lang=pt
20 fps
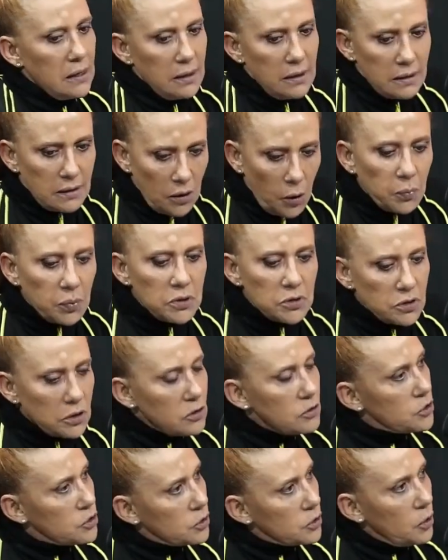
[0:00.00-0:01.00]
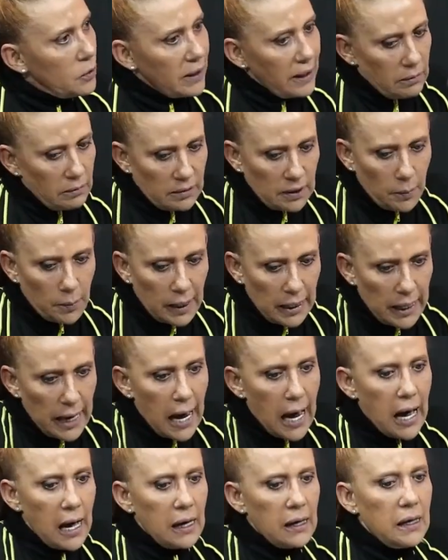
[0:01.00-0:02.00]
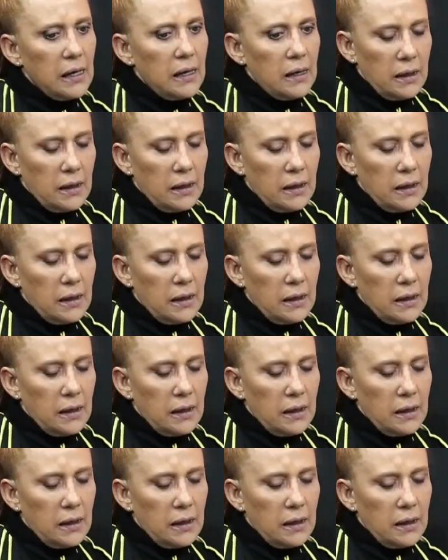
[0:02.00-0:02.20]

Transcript: Então, por isso que eu digo, eu quero trabalhar,